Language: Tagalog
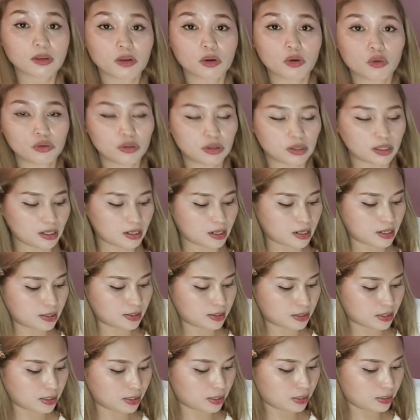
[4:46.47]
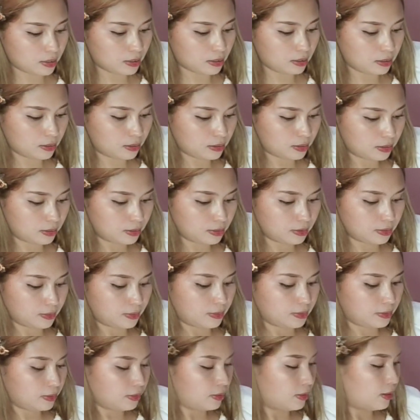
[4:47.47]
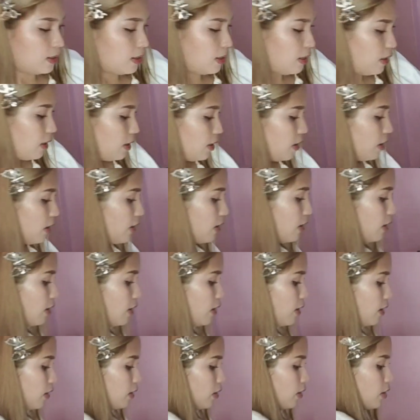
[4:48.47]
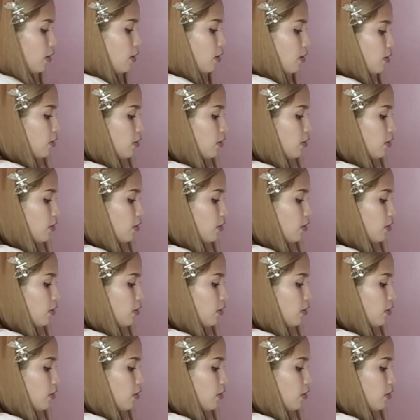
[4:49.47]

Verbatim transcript: Konting asin. And